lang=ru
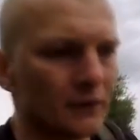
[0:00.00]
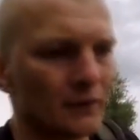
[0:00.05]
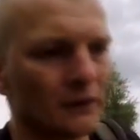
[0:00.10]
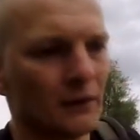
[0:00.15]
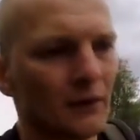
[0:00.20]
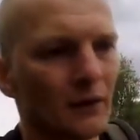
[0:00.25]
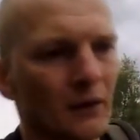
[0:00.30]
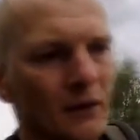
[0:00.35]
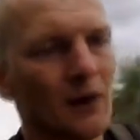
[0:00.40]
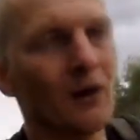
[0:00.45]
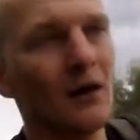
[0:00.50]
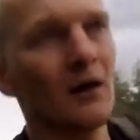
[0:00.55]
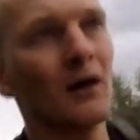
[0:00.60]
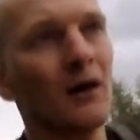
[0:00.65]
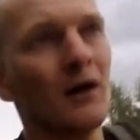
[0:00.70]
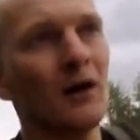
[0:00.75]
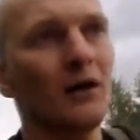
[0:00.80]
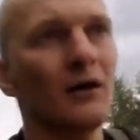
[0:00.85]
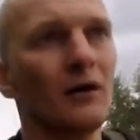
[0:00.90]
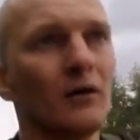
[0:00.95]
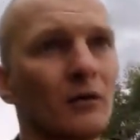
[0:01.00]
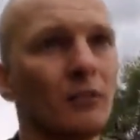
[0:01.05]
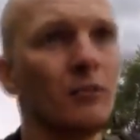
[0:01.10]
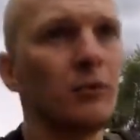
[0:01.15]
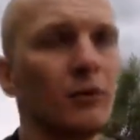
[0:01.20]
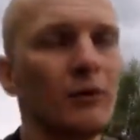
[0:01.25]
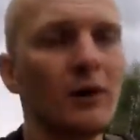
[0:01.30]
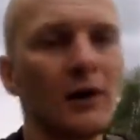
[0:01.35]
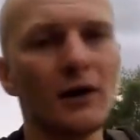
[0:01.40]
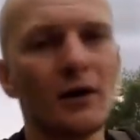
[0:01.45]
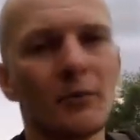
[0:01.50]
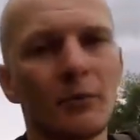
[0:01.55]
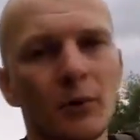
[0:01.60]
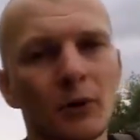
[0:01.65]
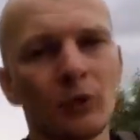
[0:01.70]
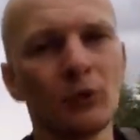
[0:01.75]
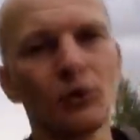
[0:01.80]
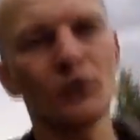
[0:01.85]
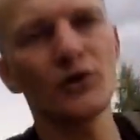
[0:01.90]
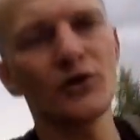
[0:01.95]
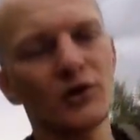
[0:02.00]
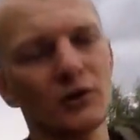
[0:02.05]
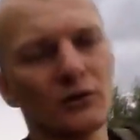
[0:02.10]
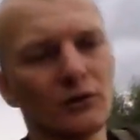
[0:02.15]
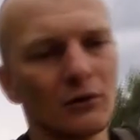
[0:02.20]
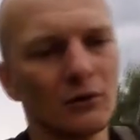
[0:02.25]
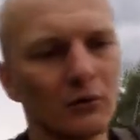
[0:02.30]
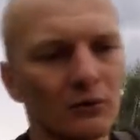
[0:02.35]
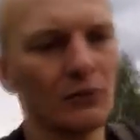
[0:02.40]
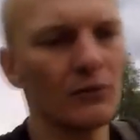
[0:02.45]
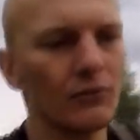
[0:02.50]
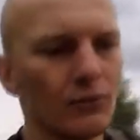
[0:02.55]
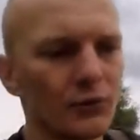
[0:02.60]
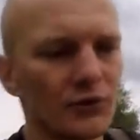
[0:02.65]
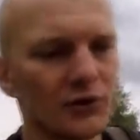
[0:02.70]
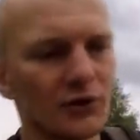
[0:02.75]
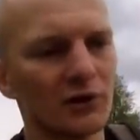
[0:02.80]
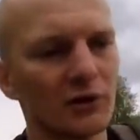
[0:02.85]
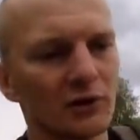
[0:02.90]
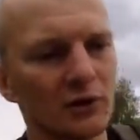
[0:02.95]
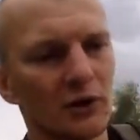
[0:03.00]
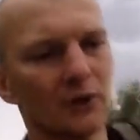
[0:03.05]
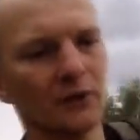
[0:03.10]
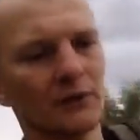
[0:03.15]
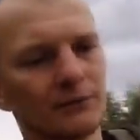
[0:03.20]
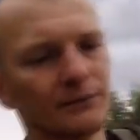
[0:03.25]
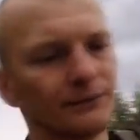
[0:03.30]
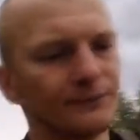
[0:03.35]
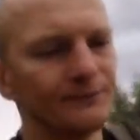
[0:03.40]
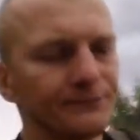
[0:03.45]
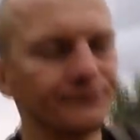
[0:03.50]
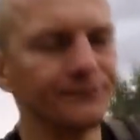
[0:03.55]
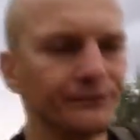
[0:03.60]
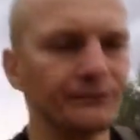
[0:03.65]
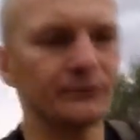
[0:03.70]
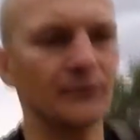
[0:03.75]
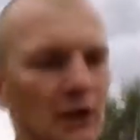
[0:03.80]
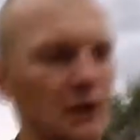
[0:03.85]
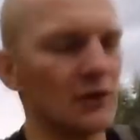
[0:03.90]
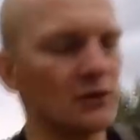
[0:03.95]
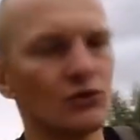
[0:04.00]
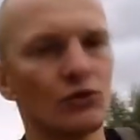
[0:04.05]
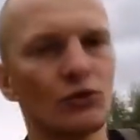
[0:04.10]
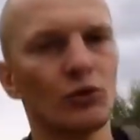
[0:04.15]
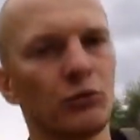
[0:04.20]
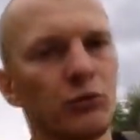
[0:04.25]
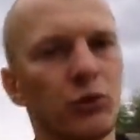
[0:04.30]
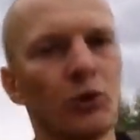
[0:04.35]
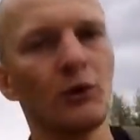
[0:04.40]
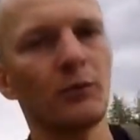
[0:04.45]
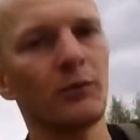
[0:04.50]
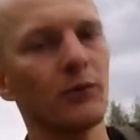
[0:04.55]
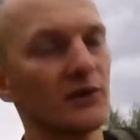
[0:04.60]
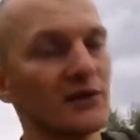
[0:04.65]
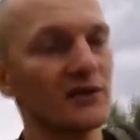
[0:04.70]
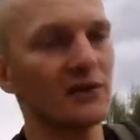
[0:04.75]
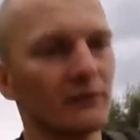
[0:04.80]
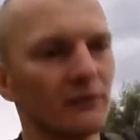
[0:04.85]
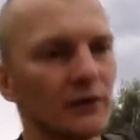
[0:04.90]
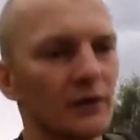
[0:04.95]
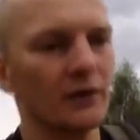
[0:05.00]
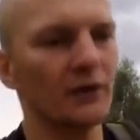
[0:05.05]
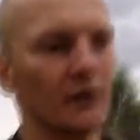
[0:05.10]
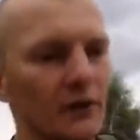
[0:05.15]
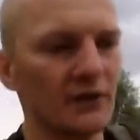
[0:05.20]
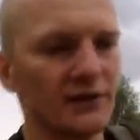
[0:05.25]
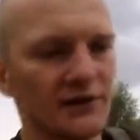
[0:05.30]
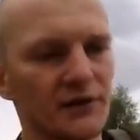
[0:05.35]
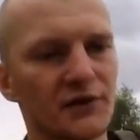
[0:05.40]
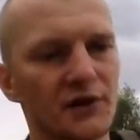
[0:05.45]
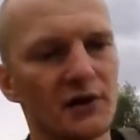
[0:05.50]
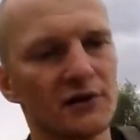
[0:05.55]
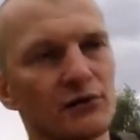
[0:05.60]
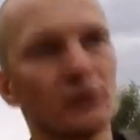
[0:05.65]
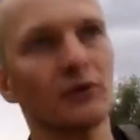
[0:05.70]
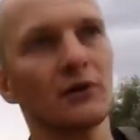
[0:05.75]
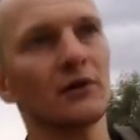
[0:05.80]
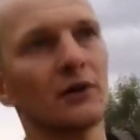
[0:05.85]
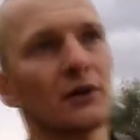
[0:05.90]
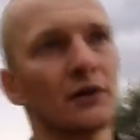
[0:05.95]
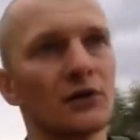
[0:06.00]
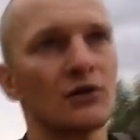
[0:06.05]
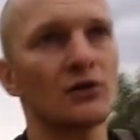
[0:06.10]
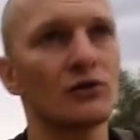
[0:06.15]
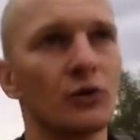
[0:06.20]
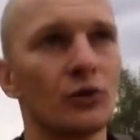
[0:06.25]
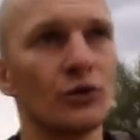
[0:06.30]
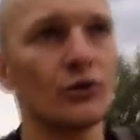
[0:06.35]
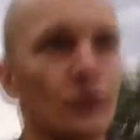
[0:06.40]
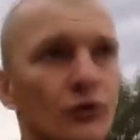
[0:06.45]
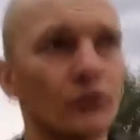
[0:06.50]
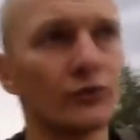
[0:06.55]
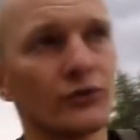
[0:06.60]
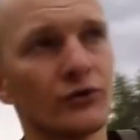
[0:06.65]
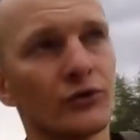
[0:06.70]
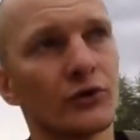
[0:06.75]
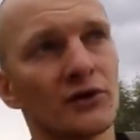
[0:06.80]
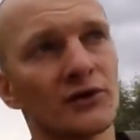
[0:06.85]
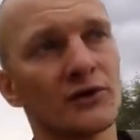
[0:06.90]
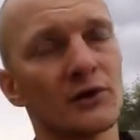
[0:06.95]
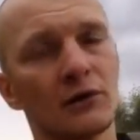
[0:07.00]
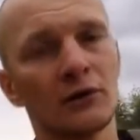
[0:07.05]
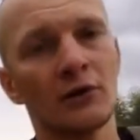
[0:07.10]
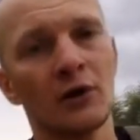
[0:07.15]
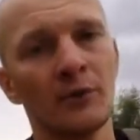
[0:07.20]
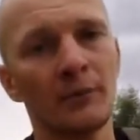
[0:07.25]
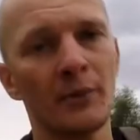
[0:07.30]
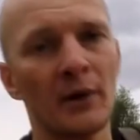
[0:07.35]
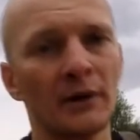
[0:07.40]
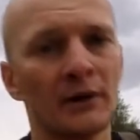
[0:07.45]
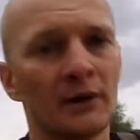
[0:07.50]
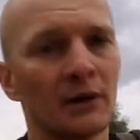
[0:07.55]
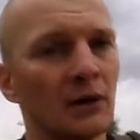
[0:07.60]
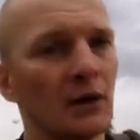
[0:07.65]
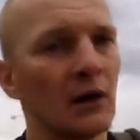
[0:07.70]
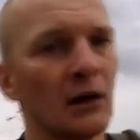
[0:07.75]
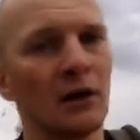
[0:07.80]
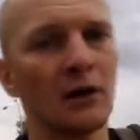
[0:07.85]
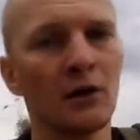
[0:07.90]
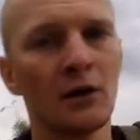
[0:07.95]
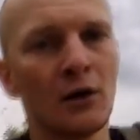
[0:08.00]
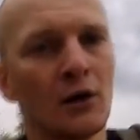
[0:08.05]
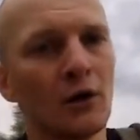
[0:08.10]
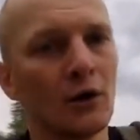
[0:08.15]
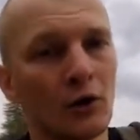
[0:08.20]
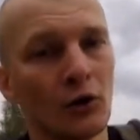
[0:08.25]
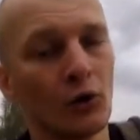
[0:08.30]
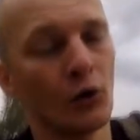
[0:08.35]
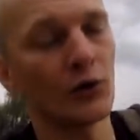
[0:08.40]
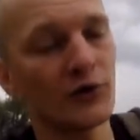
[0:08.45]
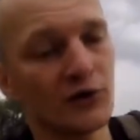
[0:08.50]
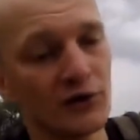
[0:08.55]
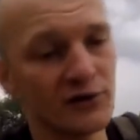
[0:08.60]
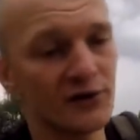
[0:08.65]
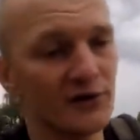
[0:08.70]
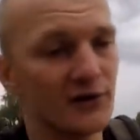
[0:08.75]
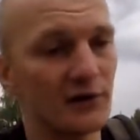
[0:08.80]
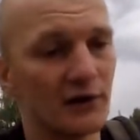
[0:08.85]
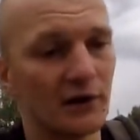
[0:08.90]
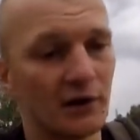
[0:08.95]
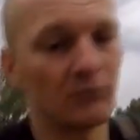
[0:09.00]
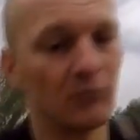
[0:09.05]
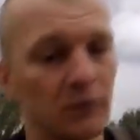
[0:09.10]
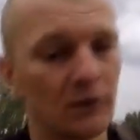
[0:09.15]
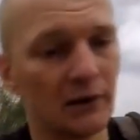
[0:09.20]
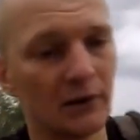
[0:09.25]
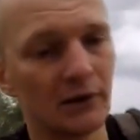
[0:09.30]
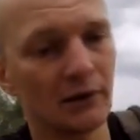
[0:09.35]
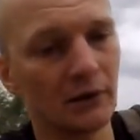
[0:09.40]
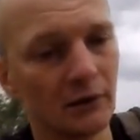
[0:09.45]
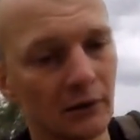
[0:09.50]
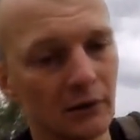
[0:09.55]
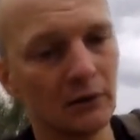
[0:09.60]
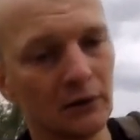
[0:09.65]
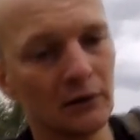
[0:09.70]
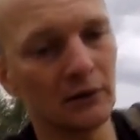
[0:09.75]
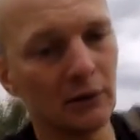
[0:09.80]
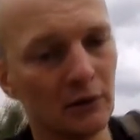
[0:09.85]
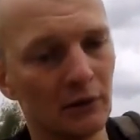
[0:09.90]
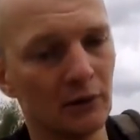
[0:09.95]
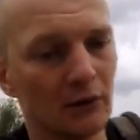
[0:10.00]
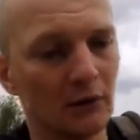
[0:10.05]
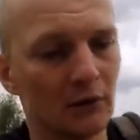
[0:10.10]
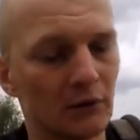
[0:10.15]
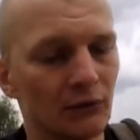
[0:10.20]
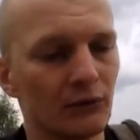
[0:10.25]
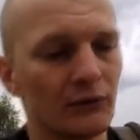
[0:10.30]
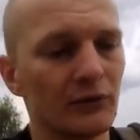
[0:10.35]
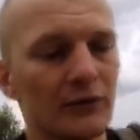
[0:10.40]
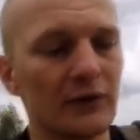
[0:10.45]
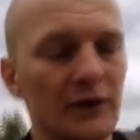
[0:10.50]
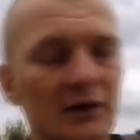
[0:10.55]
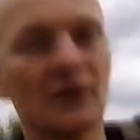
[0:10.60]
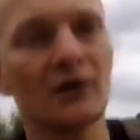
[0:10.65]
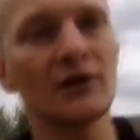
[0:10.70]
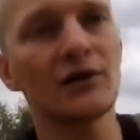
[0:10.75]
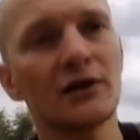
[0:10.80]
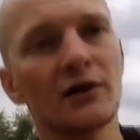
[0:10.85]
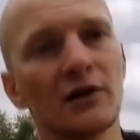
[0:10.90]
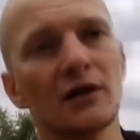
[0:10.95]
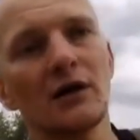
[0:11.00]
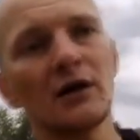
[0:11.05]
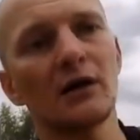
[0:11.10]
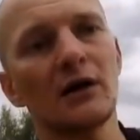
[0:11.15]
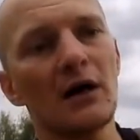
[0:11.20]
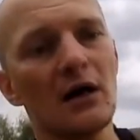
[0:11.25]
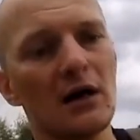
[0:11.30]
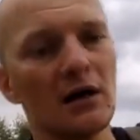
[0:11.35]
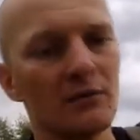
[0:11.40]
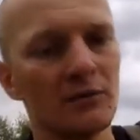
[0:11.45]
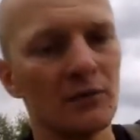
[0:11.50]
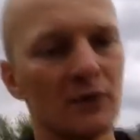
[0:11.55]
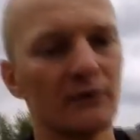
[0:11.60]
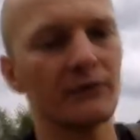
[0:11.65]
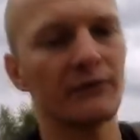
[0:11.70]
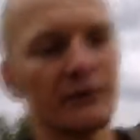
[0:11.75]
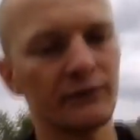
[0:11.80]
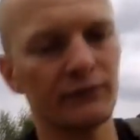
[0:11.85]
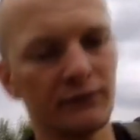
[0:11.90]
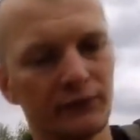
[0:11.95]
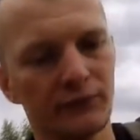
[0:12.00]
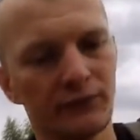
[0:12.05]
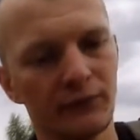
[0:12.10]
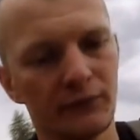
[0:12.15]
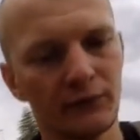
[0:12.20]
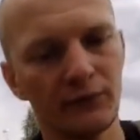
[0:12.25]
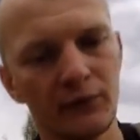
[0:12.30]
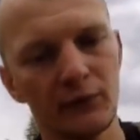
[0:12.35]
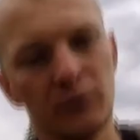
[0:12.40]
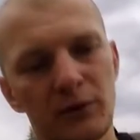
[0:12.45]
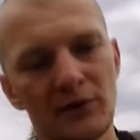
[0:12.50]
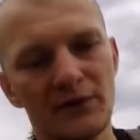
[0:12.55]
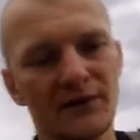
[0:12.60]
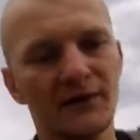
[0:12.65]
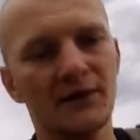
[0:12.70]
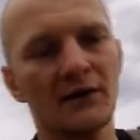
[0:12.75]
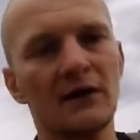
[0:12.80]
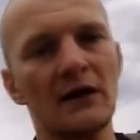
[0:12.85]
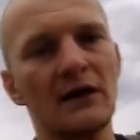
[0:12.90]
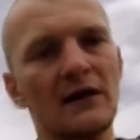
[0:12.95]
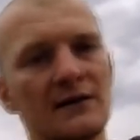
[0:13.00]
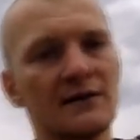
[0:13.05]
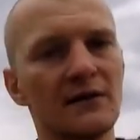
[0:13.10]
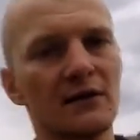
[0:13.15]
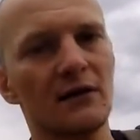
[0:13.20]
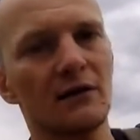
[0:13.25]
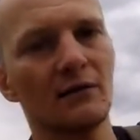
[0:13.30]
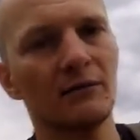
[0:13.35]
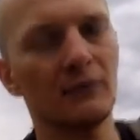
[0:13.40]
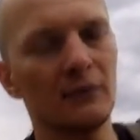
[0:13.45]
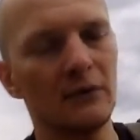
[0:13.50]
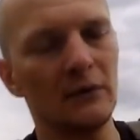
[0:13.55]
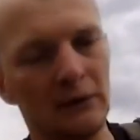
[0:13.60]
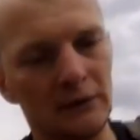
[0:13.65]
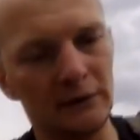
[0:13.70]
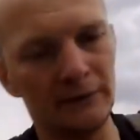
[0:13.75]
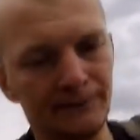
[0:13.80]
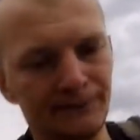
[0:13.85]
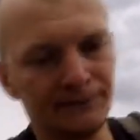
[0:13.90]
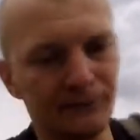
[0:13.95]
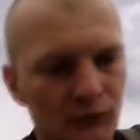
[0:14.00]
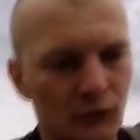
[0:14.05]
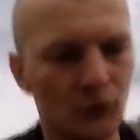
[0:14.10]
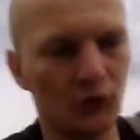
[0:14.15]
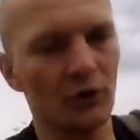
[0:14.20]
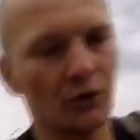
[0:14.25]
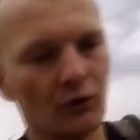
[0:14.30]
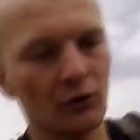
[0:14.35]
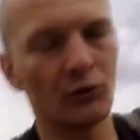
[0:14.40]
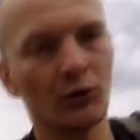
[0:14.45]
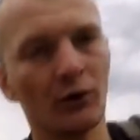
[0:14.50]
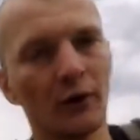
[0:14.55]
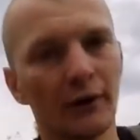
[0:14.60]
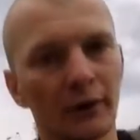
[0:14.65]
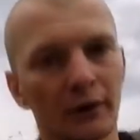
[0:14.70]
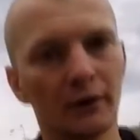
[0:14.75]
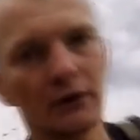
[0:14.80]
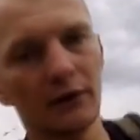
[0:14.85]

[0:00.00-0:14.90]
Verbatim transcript: А, бывало и получше, но учитывая адскую боль просто в ноге, сейчас вот отошло чуть, все остальное, опять нога очень сильно болит. Вернее, даже не нога, а именно в области таза там что-то колет.